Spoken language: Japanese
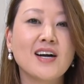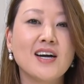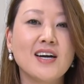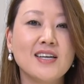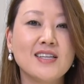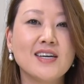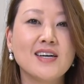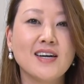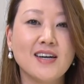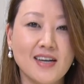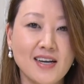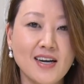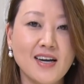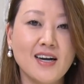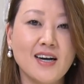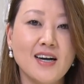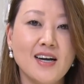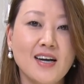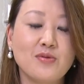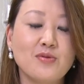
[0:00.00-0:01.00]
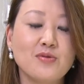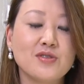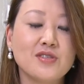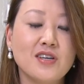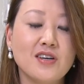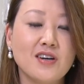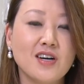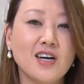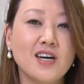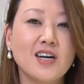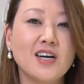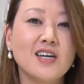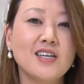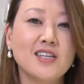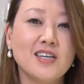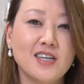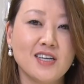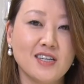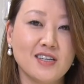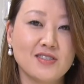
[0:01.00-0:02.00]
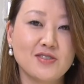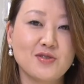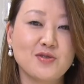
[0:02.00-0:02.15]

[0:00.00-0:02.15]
えながら構成考えながら